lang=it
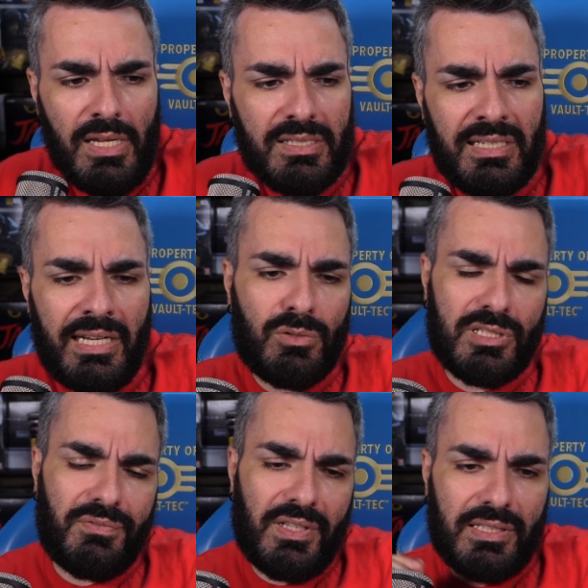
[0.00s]
Se non
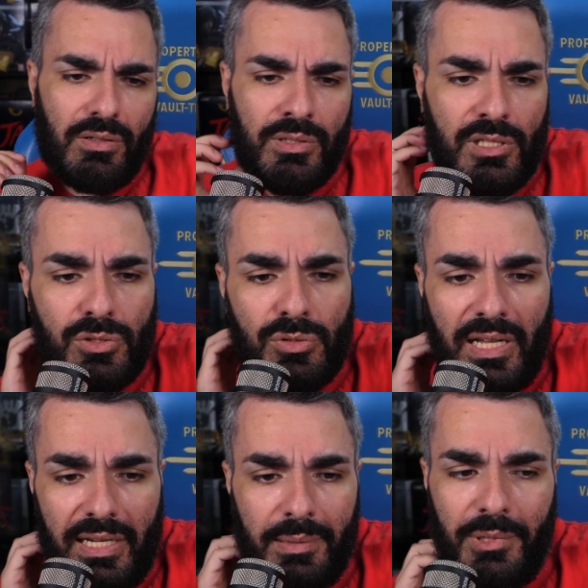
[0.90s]
si è fatta
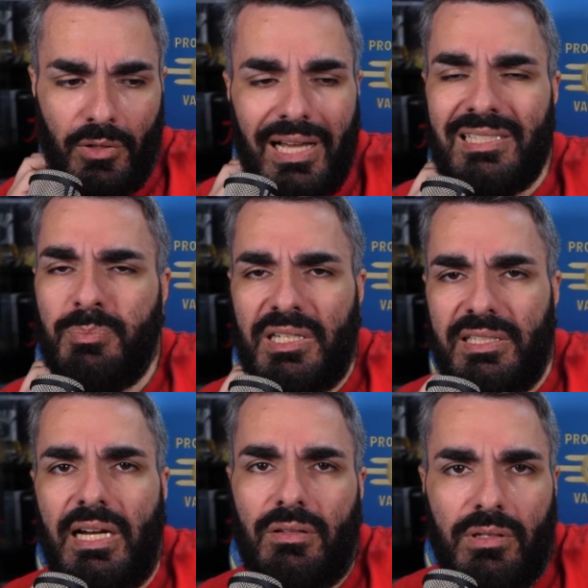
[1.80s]
condizionare, però ha
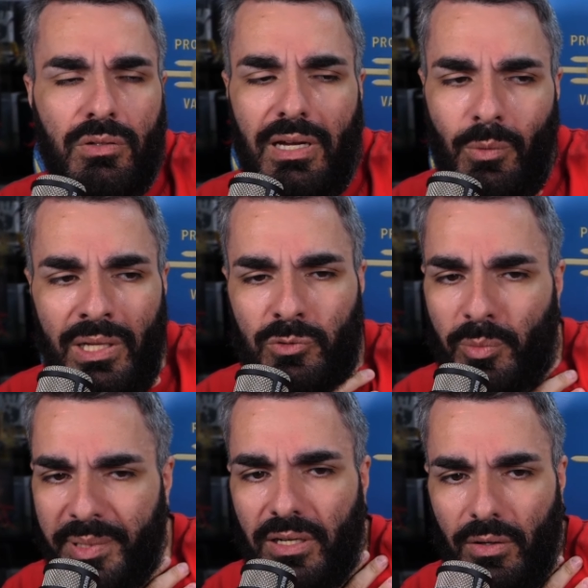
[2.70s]
sbagliato, a no,
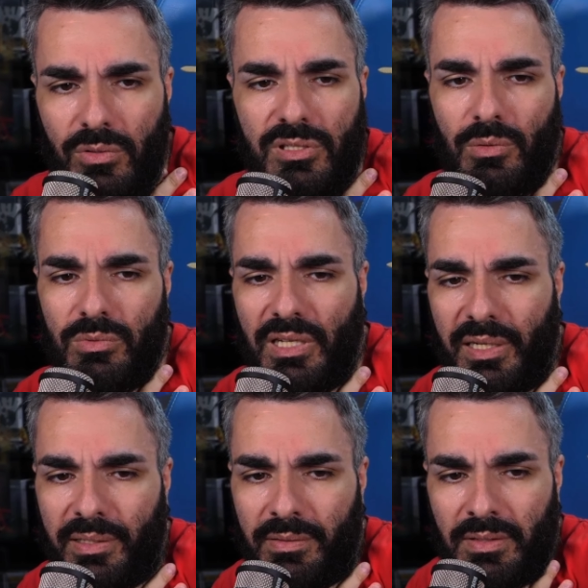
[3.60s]
quantomeno a non
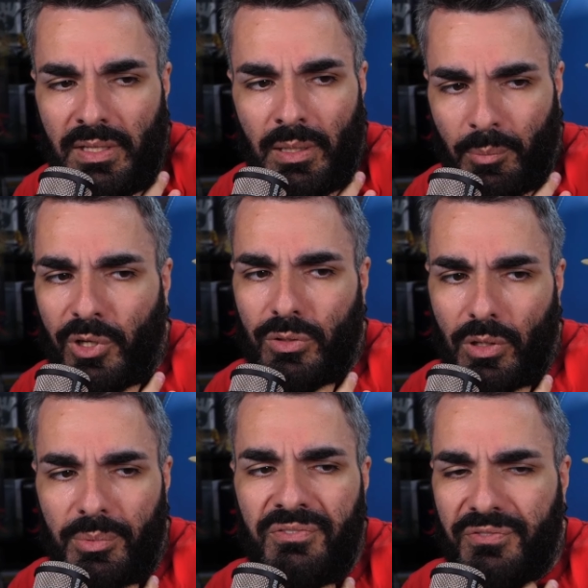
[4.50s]
salutare. Poi
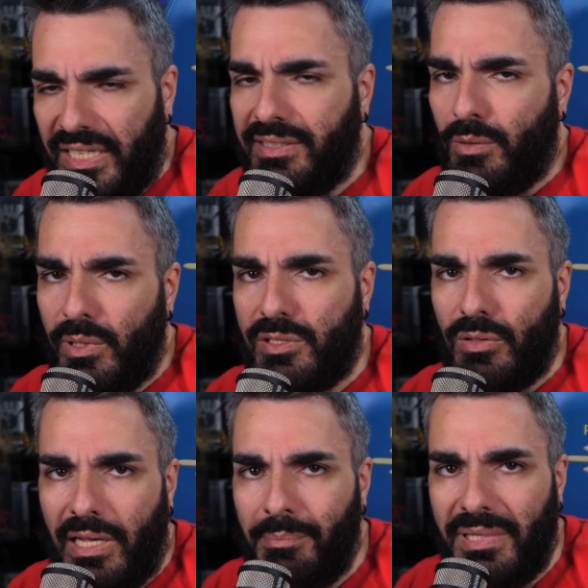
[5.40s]
dopo, infatti,
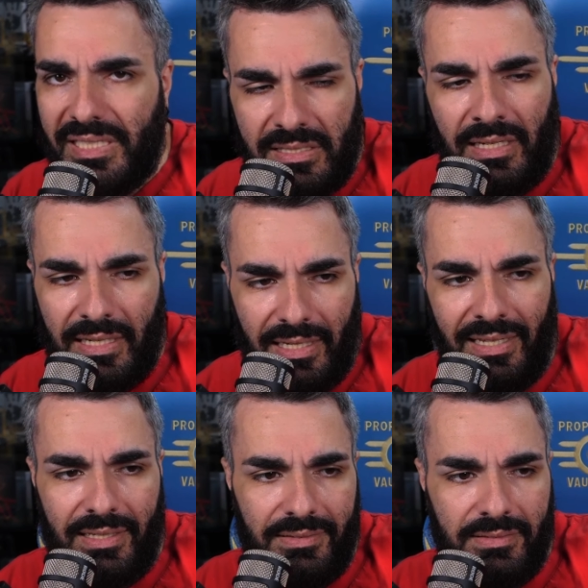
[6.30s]
questo l'ha messa,
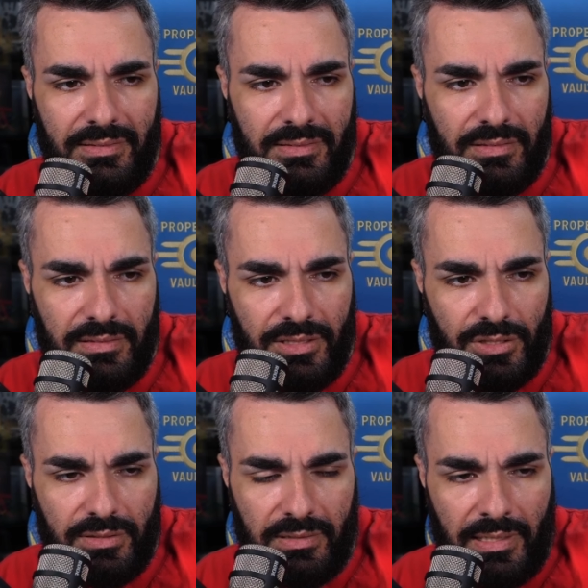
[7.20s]
ha eh,
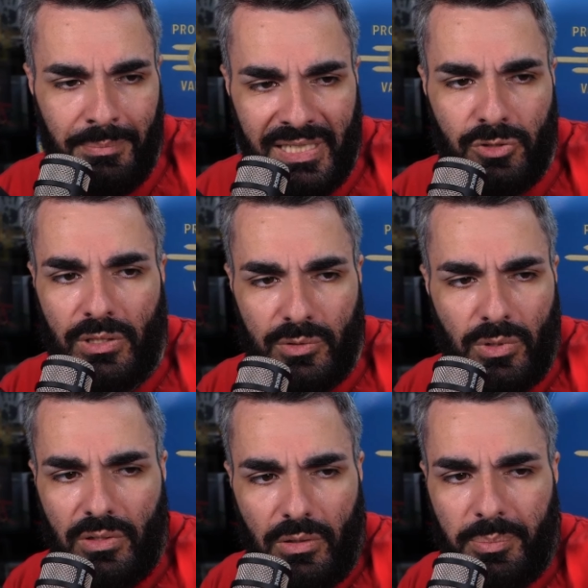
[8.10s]
dice, ammesso la
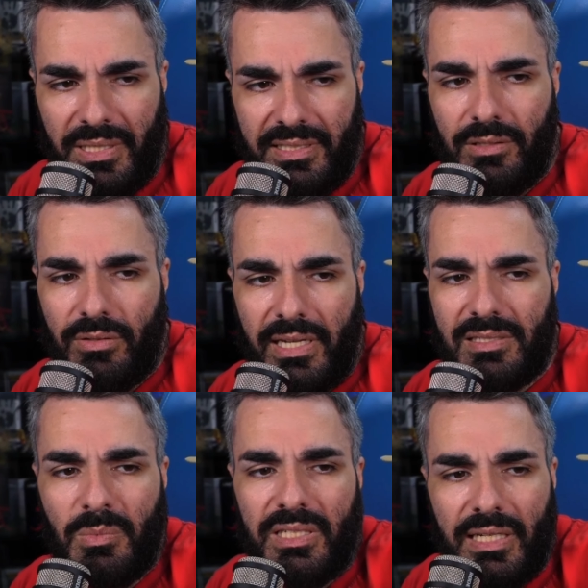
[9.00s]
sua colpa, ha detto che
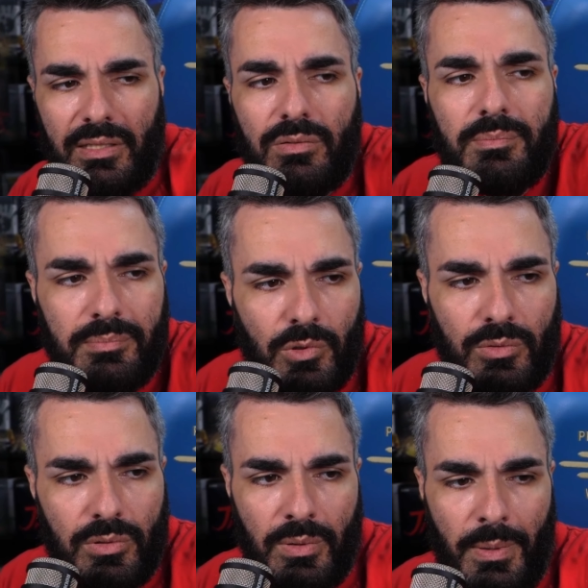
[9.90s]
ha sbagliato.
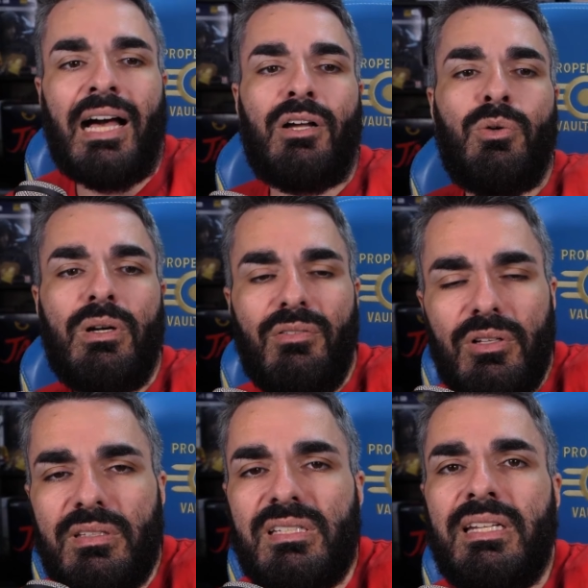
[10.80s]
Punto. Ancora una
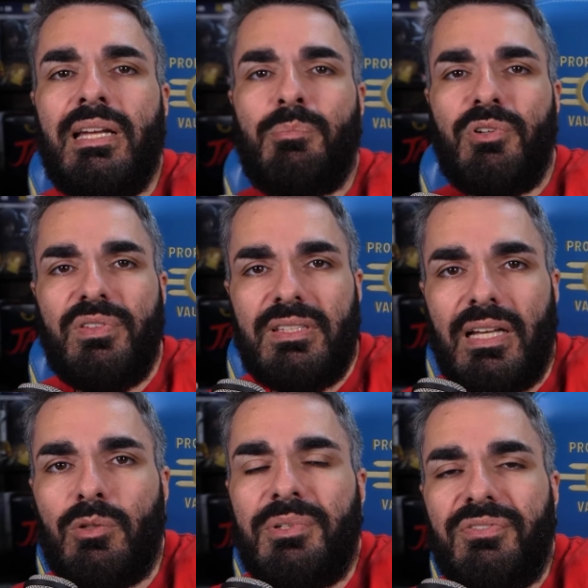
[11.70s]
volta se ne è
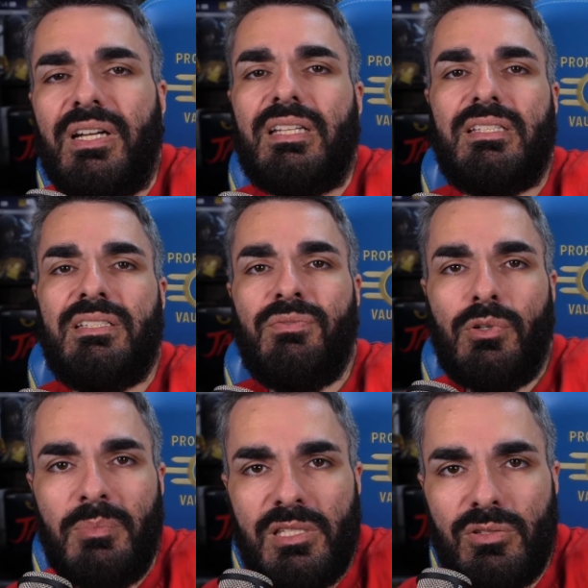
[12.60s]
approfittato per fare
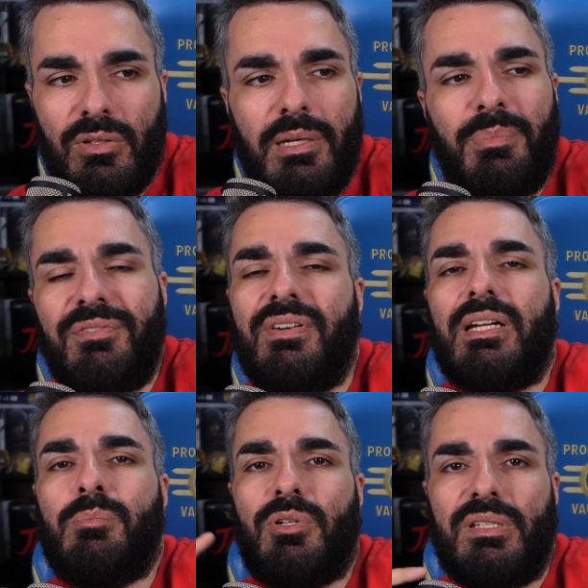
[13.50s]
disinformazione e per
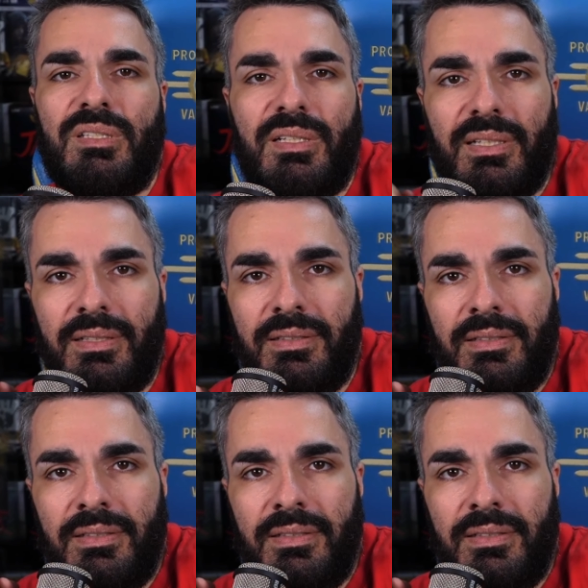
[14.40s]
fare politica